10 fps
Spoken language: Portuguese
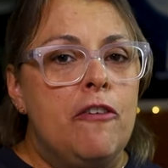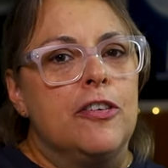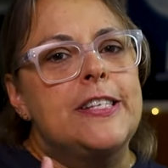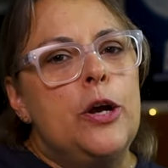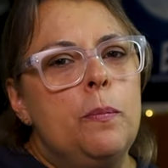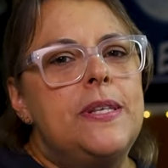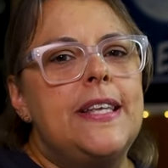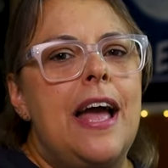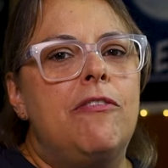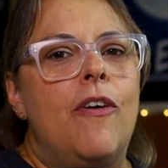Você
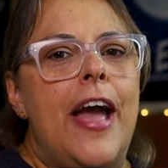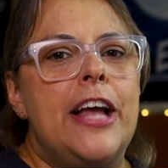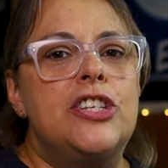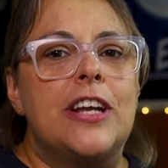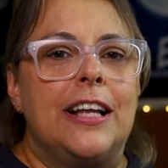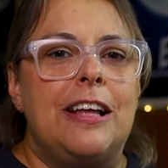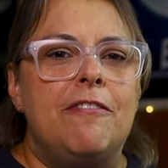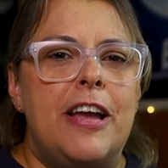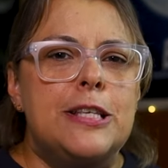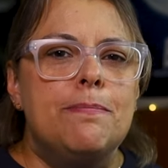observa o Ed cada
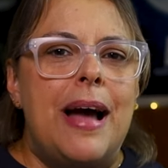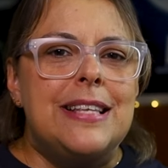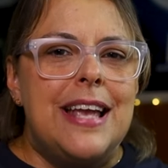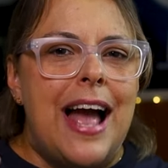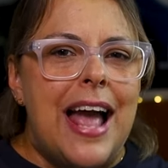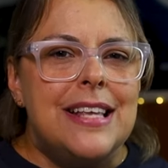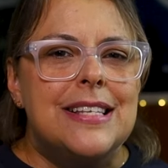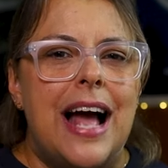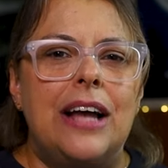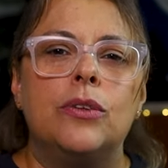vez mais
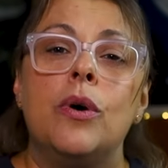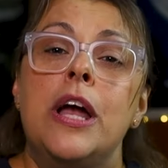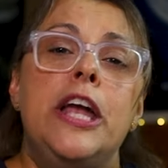enraizado